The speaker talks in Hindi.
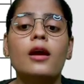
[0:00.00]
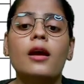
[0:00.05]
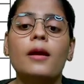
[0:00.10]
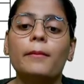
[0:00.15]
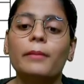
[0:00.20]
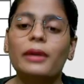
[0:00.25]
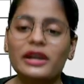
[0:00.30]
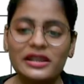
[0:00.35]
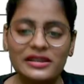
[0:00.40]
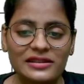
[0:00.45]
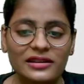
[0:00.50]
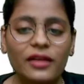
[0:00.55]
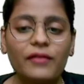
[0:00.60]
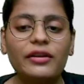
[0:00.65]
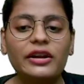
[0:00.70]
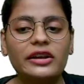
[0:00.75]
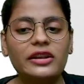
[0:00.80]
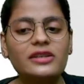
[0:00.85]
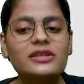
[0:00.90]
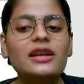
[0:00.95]
बट इसका
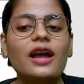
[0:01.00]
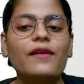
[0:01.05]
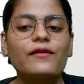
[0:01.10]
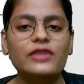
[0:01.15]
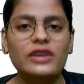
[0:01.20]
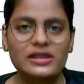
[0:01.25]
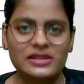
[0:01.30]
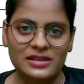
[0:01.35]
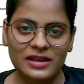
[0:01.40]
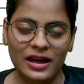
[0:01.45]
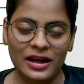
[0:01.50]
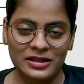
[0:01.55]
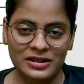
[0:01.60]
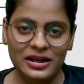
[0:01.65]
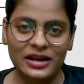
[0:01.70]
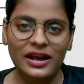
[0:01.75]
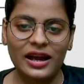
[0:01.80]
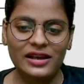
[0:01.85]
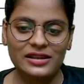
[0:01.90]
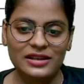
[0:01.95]
वेटेज काफ़ी अच्छा अच्छा
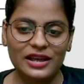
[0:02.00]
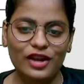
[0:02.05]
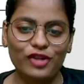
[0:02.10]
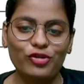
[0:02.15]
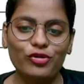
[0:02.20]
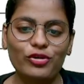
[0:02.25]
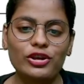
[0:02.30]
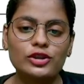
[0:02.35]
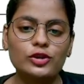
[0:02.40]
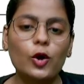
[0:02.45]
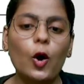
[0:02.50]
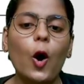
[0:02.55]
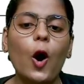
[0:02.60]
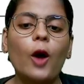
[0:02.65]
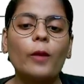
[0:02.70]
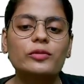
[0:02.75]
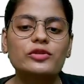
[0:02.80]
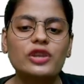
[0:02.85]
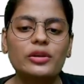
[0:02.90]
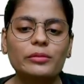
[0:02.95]
खासा है तो इसको
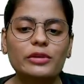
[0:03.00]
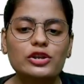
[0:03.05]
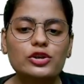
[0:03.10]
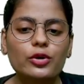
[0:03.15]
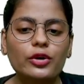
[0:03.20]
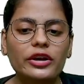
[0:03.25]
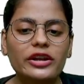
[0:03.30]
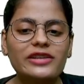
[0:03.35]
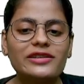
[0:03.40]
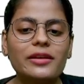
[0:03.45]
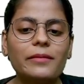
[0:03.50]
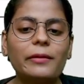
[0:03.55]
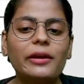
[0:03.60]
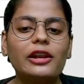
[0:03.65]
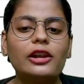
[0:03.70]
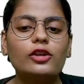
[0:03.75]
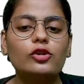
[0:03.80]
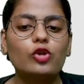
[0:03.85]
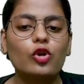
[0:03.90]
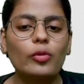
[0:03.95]
ऑप्शन में छोड़ने से
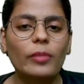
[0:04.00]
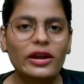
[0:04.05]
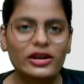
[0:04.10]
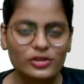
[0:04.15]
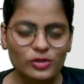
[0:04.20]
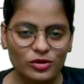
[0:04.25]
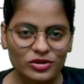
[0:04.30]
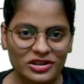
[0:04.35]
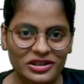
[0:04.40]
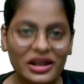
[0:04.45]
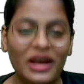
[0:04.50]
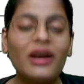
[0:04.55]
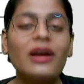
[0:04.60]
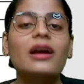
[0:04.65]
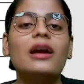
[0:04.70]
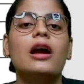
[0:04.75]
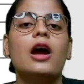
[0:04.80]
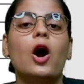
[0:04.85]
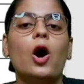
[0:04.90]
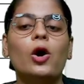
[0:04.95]
पहले दो बार सोचना
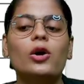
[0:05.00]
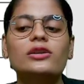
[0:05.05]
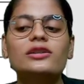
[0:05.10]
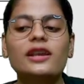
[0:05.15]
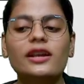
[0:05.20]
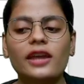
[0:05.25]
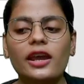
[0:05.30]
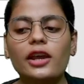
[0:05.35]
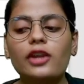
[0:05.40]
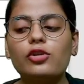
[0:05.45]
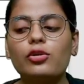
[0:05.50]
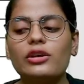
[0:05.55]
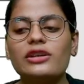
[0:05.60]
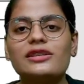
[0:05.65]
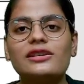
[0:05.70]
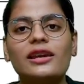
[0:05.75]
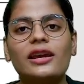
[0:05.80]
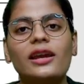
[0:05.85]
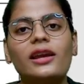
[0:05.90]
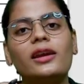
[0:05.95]
हो सके तो
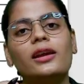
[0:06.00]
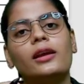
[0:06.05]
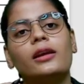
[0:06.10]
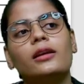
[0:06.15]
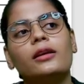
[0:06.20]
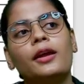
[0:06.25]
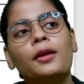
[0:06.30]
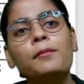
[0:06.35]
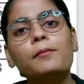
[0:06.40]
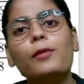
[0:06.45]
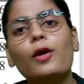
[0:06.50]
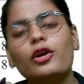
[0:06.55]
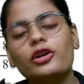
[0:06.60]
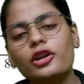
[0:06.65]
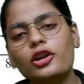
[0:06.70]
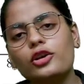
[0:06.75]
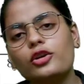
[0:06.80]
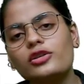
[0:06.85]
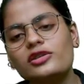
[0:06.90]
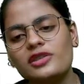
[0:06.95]
इसके
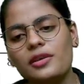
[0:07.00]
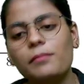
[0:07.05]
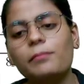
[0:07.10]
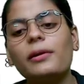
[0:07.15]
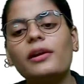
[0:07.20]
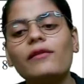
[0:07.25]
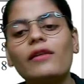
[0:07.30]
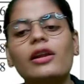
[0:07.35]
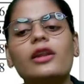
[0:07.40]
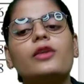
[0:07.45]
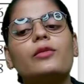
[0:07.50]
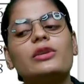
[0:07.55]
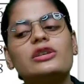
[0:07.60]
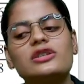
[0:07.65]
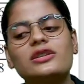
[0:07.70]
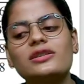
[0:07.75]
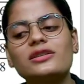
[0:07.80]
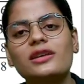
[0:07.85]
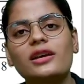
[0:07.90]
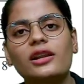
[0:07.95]
इंपॉर्टेंट और सिंपल वाले
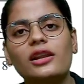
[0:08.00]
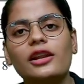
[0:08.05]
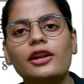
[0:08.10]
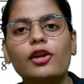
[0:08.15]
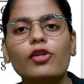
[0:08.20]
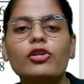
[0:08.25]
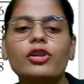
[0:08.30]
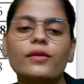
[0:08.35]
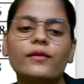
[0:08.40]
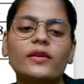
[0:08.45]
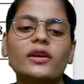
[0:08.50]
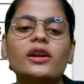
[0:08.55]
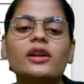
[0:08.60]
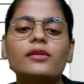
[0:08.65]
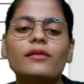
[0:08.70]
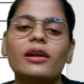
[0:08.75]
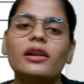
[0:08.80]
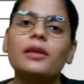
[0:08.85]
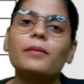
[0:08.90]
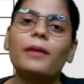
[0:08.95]
क्वेश्चन कर लेना और डिफिकल्ट
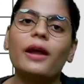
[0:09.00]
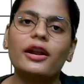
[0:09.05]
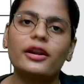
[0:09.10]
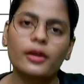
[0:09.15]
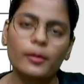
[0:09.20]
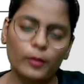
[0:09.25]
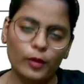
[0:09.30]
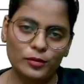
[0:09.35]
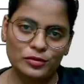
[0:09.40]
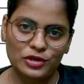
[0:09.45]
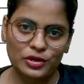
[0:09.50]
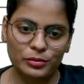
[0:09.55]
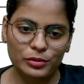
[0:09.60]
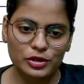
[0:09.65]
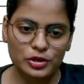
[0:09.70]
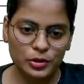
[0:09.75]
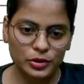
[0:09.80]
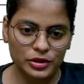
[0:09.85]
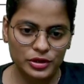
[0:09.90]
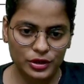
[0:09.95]
वाले पार्ट आप ऑप्शन में
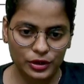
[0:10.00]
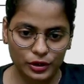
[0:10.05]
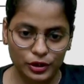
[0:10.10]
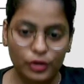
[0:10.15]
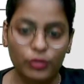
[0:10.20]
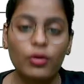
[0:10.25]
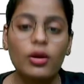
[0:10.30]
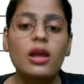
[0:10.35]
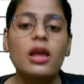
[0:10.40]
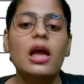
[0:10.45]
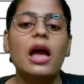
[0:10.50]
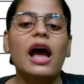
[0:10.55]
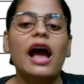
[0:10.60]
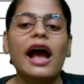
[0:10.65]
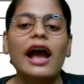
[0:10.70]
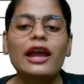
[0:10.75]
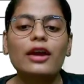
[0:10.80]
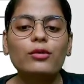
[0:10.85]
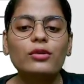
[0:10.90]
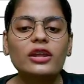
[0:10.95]
छोड़ सकते हो
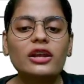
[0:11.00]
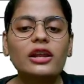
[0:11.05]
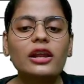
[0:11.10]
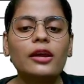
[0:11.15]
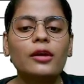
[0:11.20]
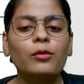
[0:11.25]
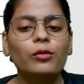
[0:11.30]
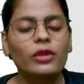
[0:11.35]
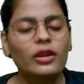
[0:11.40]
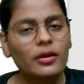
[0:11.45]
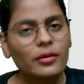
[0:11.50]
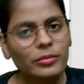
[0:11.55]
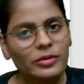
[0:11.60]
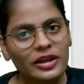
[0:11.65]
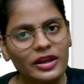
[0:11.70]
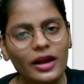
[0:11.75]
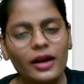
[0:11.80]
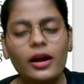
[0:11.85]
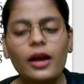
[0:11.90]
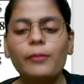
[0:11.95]
आयोनिक
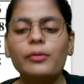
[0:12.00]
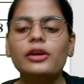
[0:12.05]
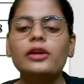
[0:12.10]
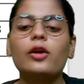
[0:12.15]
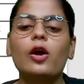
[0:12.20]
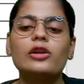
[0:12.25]
इक्विलिब्रिया का भी